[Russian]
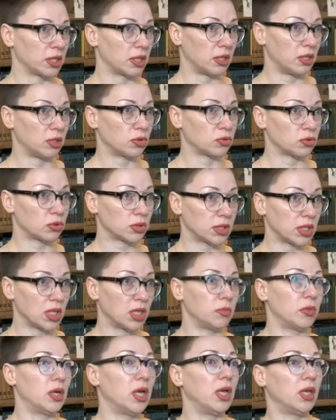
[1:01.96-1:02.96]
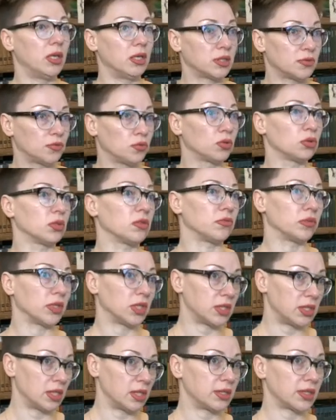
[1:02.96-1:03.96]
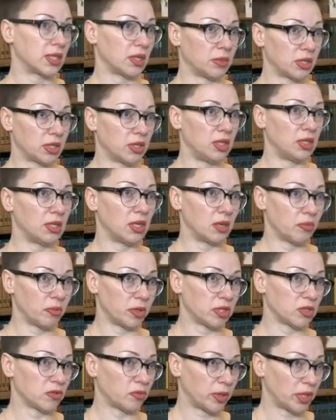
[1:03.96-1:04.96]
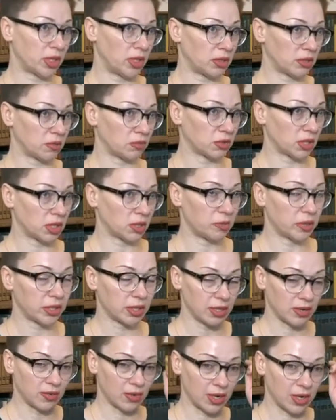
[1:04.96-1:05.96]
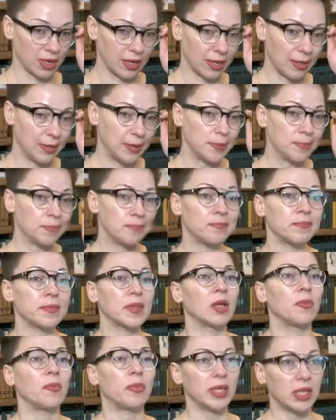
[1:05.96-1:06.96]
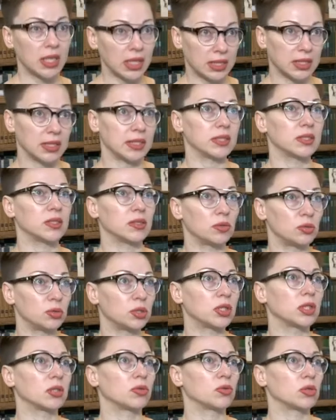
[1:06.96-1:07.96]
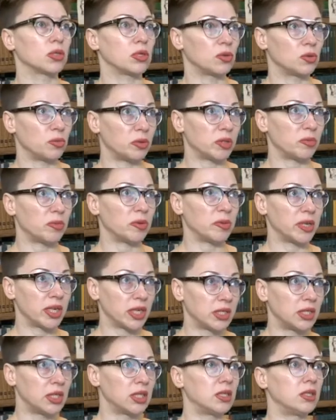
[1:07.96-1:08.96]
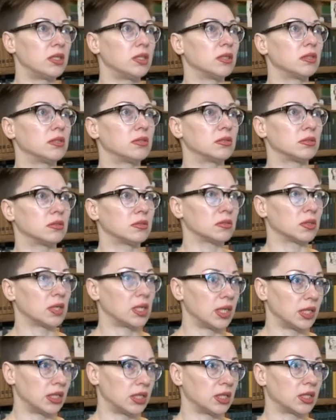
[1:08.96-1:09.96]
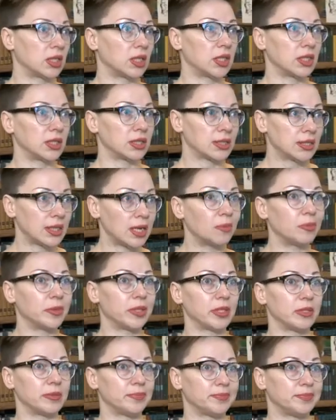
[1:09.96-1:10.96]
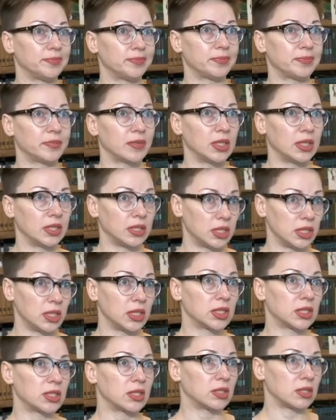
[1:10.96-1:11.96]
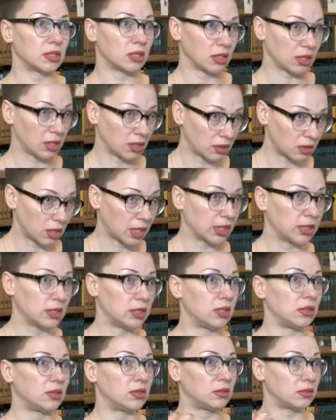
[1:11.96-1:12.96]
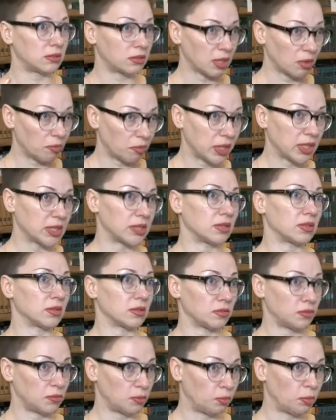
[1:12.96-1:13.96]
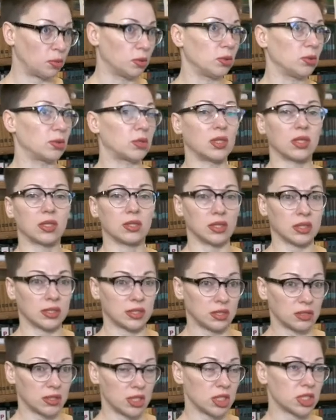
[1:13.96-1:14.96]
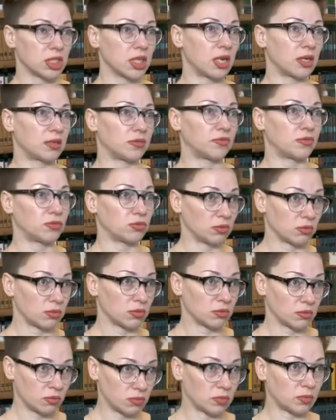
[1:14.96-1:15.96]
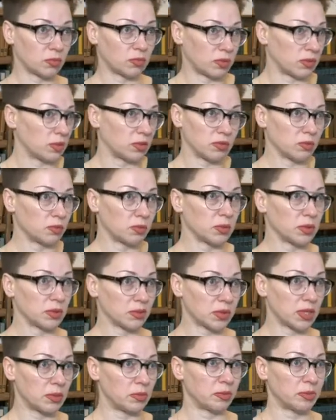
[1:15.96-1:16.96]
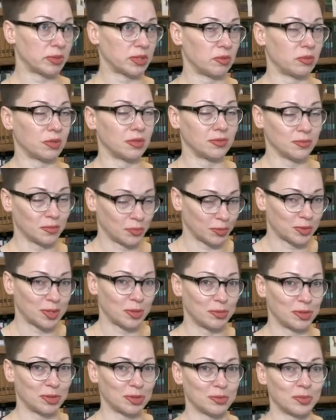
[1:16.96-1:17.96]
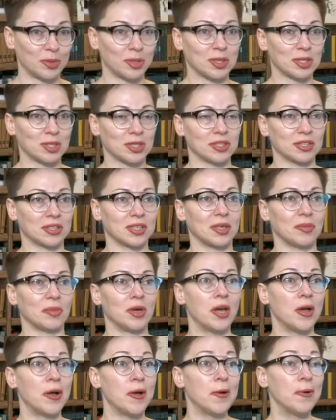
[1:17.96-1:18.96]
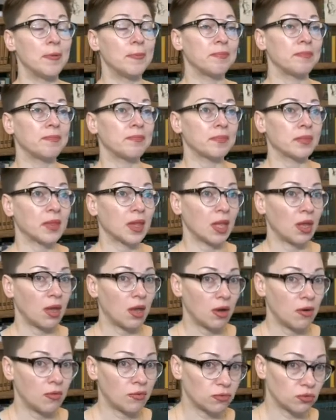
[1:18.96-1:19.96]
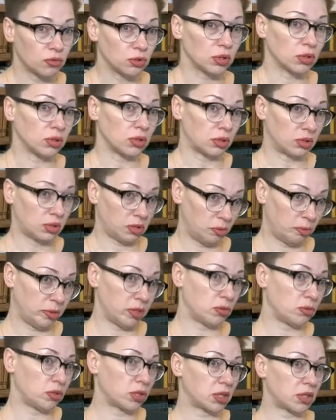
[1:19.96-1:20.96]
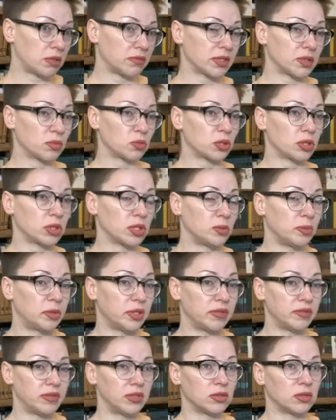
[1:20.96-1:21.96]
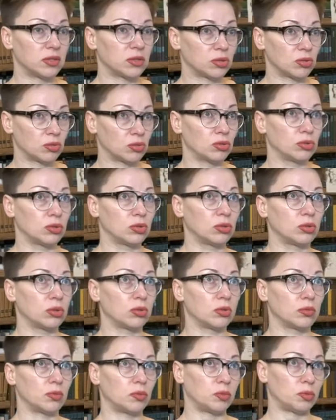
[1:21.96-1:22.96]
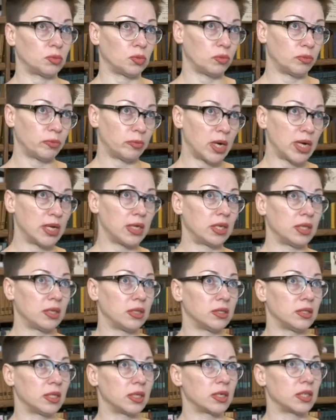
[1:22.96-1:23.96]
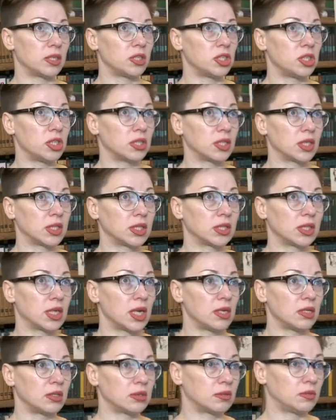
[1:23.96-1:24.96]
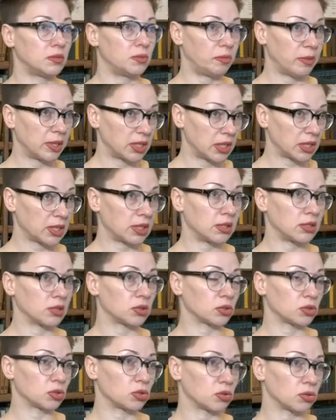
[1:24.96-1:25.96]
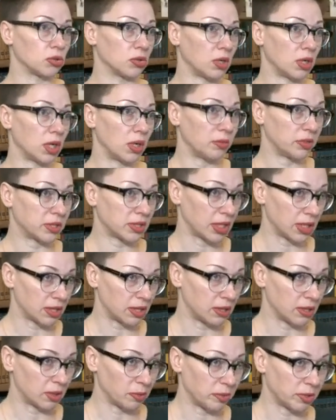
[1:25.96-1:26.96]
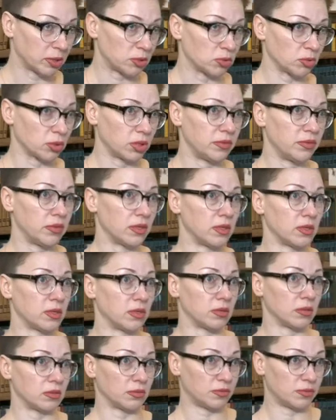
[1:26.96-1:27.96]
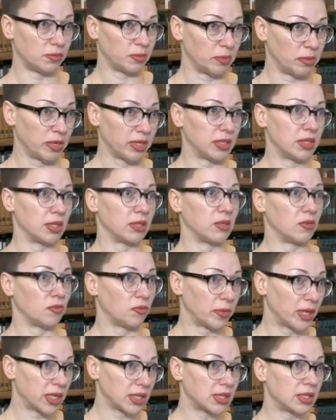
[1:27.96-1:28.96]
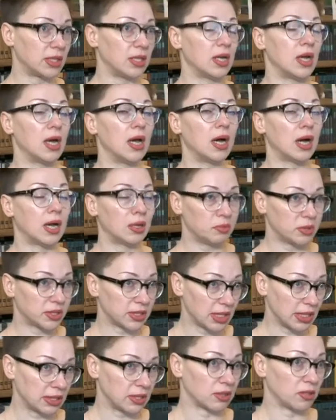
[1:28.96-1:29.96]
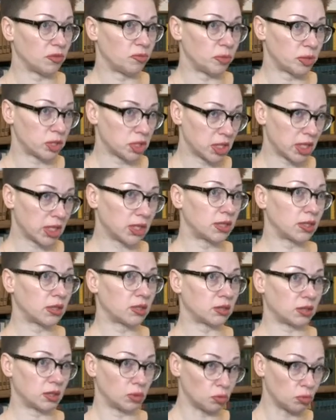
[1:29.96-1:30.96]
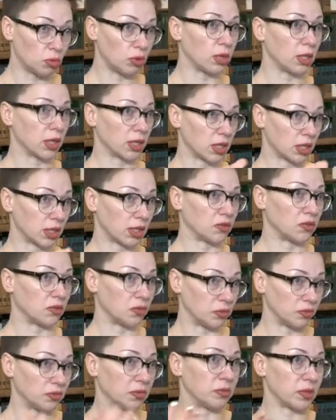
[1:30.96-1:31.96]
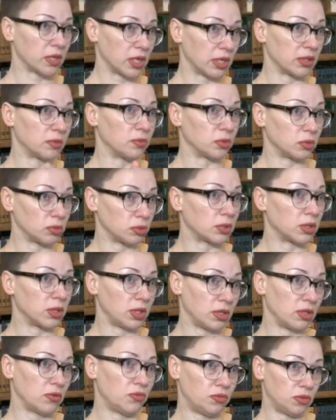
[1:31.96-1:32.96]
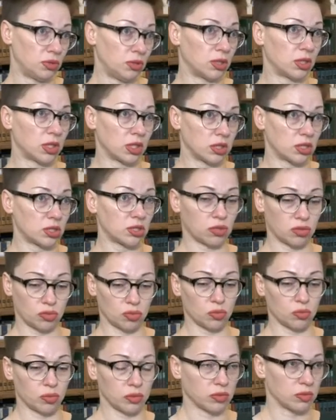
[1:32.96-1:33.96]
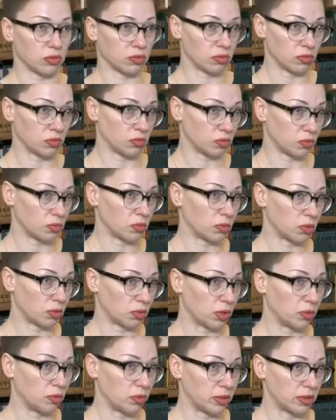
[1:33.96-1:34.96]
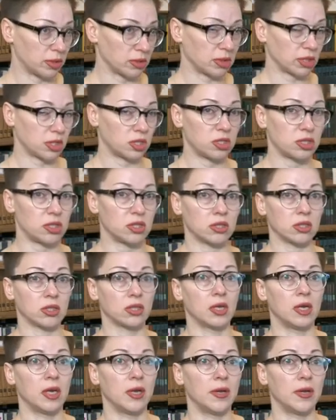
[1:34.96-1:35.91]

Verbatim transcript: какие-то уже знаем, из фонда выносили сами книги, опять же в пакеты вот так передавали. Понятное дело, люди, которые любят библиотеки, для них самый интерес – это ходить, копаться в полках, на стеллажах, все это, это мы сами по себе, сами это прекрасно знаем. Вот. Теперь у них эта возможность появилась, но ну, маленькие эти ограничения остались. Понятное дело, что обязательно присутствие в библиотеке в маске, обязательно в перчатках, тем более, когда выбирать будут книги в фонде, конечно, чтобы ну, руки были защищены.